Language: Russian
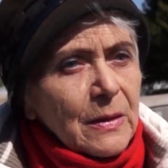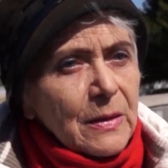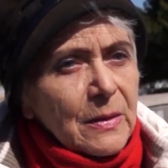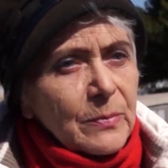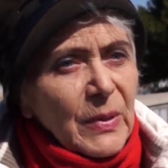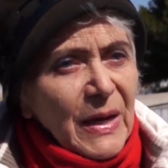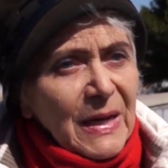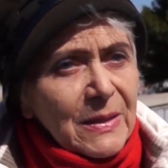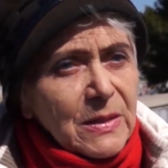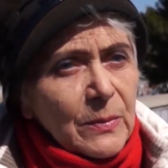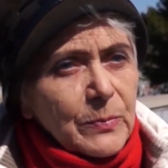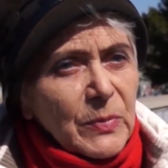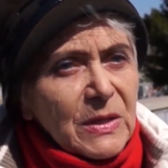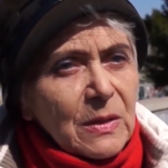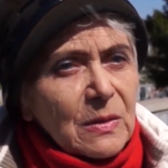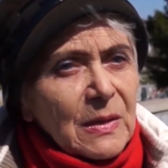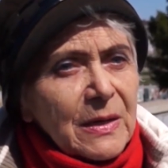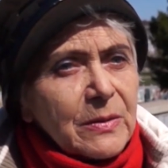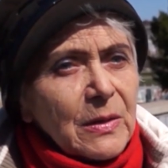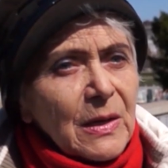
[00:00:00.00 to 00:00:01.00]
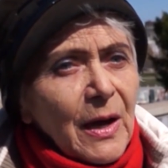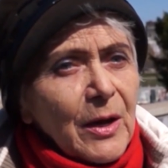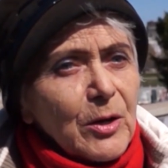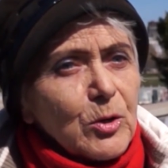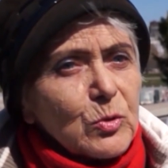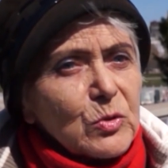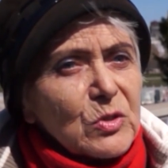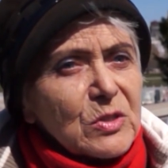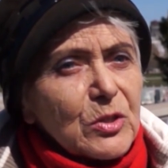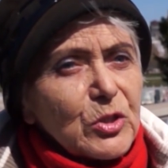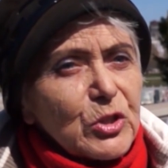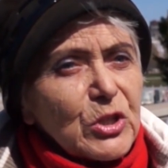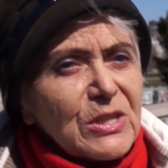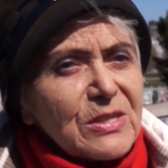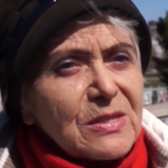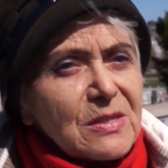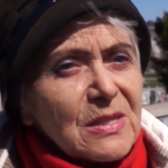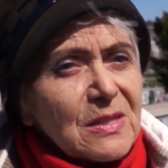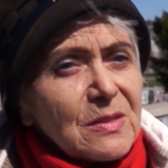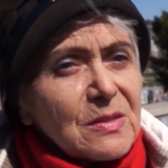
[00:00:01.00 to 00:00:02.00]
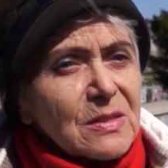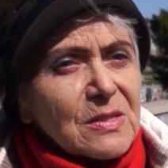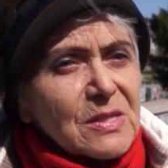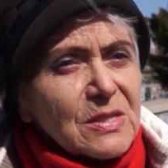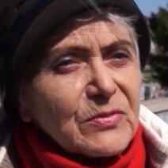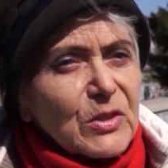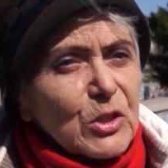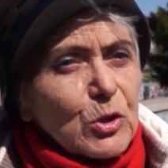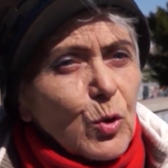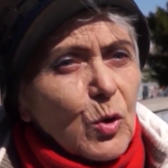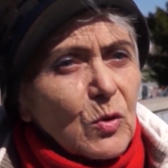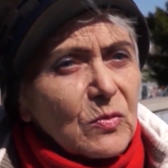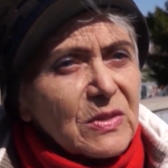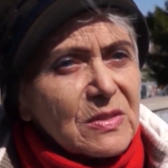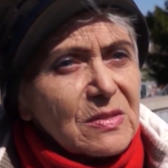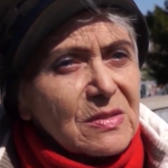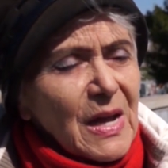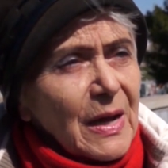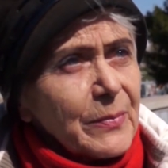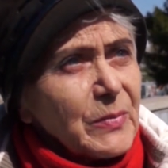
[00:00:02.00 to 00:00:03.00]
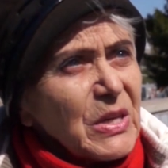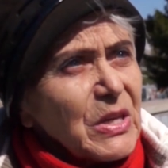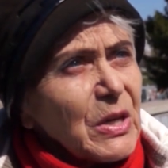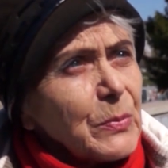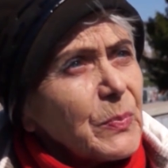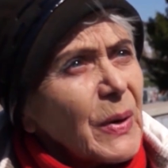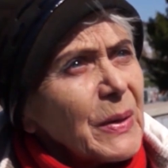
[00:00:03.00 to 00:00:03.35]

Ребята поклоняются частице святого знамени